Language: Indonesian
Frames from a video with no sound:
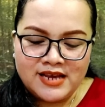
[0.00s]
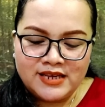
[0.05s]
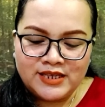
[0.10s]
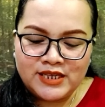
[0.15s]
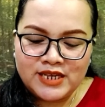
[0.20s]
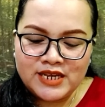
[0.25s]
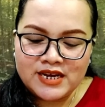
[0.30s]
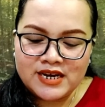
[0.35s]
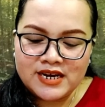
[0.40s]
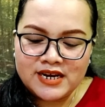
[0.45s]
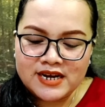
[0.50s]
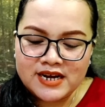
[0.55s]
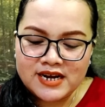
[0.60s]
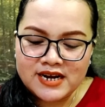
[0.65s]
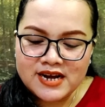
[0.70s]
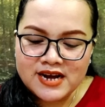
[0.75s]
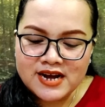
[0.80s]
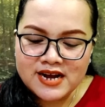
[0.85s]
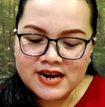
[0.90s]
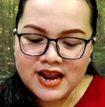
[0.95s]
Si
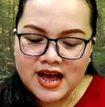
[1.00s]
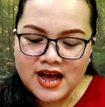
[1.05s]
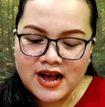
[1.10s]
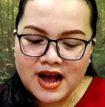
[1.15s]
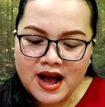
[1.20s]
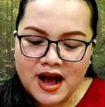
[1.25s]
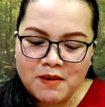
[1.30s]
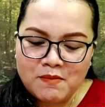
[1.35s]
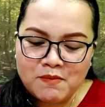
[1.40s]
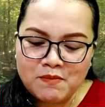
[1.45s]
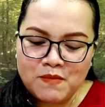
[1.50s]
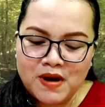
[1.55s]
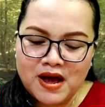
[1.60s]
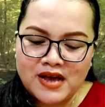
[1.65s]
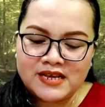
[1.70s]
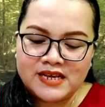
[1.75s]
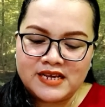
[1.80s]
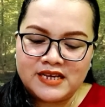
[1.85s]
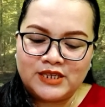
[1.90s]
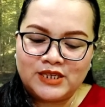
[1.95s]
keleng-kelenganlah kam
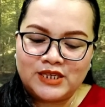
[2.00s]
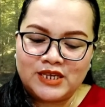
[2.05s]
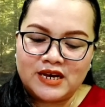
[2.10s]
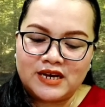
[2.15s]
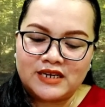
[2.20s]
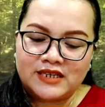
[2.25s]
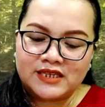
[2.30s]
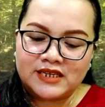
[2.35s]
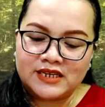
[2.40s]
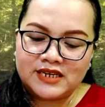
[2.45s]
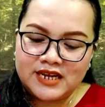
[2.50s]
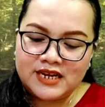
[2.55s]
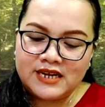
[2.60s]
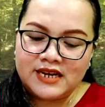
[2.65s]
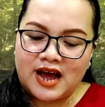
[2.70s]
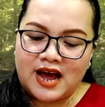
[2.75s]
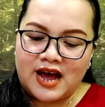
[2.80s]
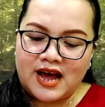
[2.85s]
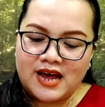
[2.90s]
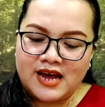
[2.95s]
bagi si
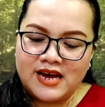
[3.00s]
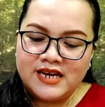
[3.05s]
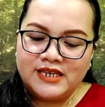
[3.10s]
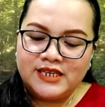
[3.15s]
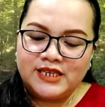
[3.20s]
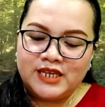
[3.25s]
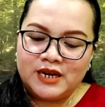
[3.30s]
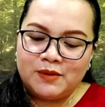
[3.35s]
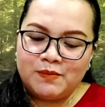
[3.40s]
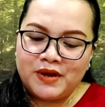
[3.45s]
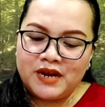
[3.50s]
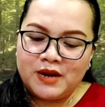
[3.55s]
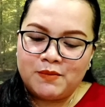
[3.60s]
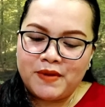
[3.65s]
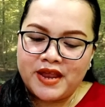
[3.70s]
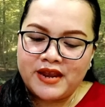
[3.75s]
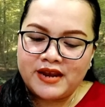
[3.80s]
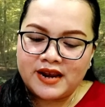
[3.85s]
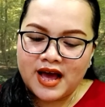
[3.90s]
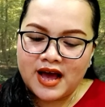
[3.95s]
ersenina, si lebih
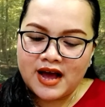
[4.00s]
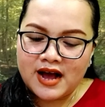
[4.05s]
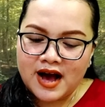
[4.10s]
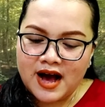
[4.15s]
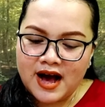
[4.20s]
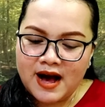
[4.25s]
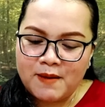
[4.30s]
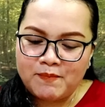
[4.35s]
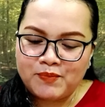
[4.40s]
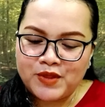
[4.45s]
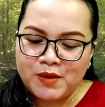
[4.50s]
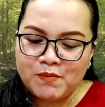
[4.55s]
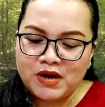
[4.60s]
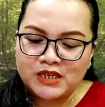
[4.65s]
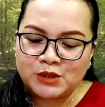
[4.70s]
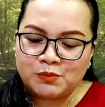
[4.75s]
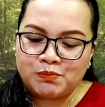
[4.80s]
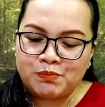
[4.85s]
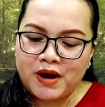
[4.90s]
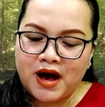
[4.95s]
lebenlah kam iba
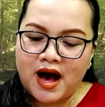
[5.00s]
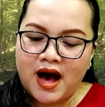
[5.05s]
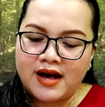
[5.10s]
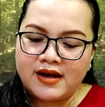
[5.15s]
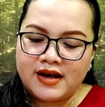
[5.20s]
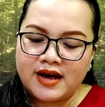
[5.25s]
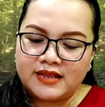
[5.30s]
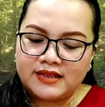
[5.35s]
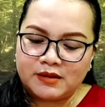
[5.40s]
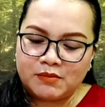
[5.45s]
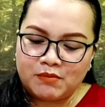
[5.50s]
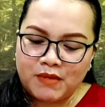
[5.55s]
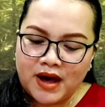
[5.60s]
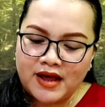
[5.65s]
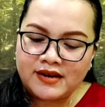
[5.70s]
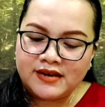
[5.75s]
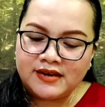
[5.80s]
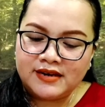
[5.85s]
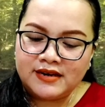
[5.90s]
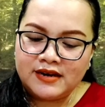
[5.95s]
sempahaga
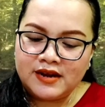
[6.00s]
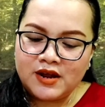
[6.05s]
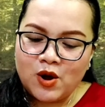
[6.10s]
teman,